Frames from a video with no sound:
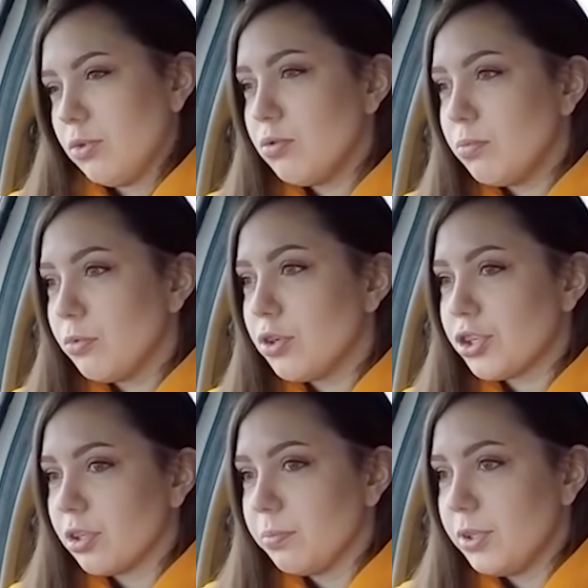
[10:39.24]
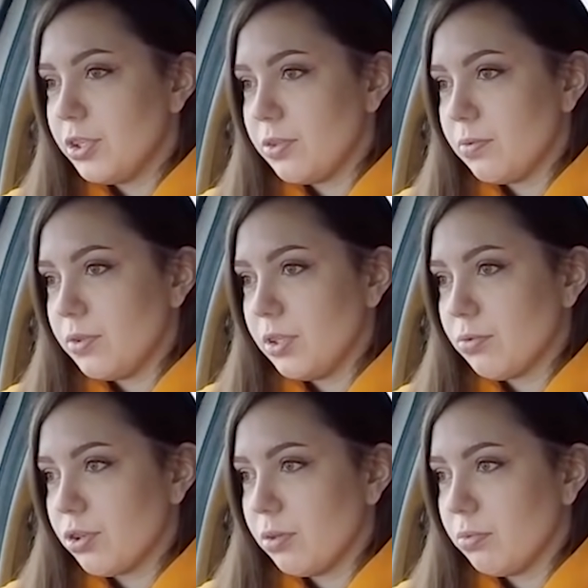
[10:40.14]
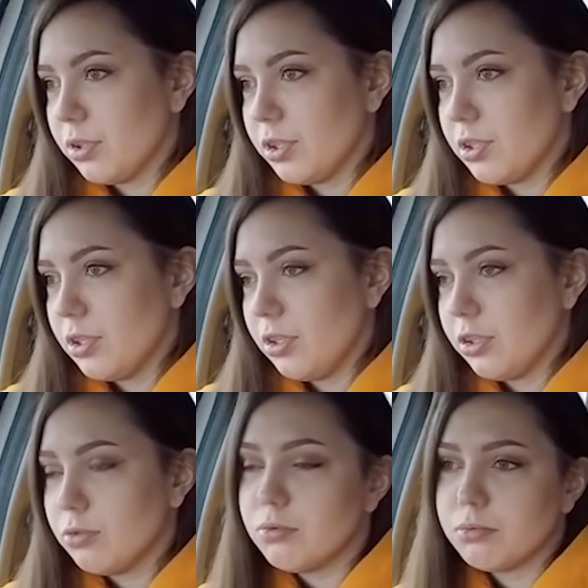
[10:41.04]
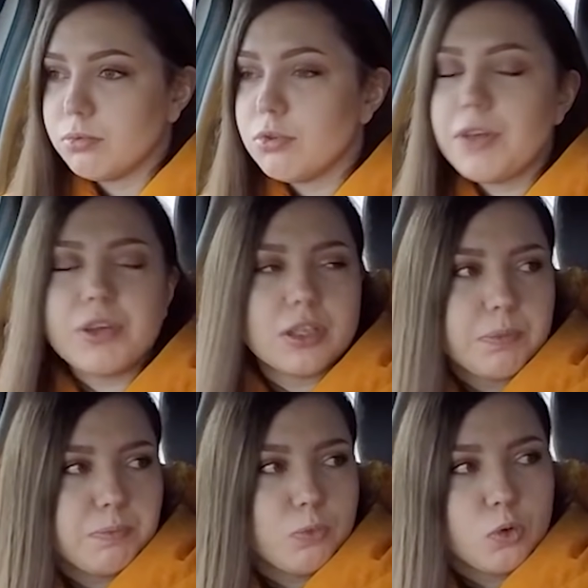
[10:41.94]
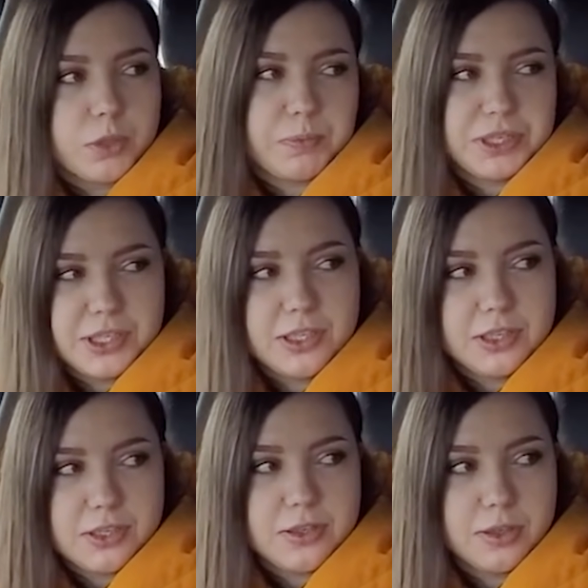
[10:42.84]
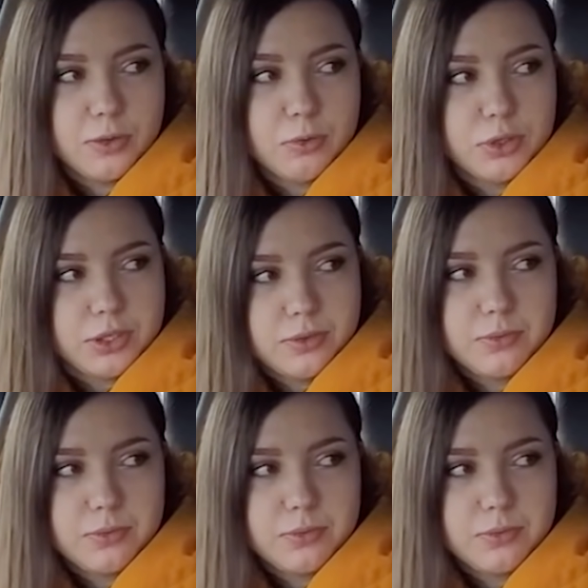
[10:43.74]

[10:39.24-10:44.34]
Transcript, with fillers: ну, может быть, ну. девушки бы хотели. Ну, ну, наверное, от 50. От.